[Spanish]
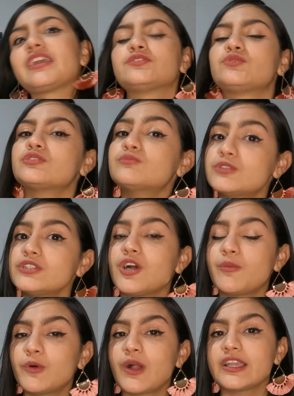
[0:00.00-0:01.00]
que esto es muy
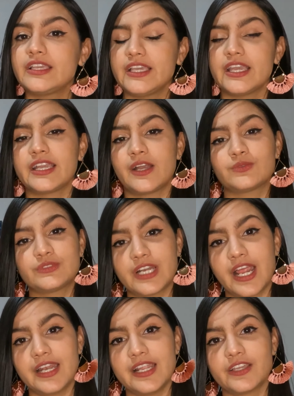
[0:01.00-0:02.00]
común aquí en
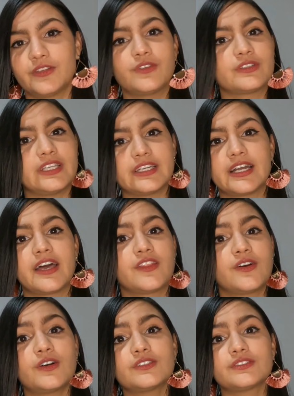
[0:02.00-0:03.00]
Australia, que uno tenga
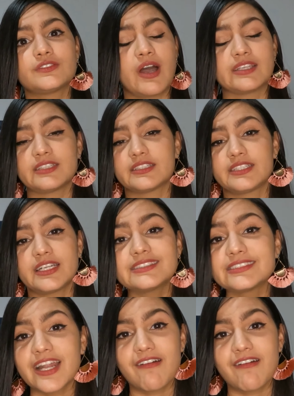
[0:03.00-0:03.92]
dos o hasta tres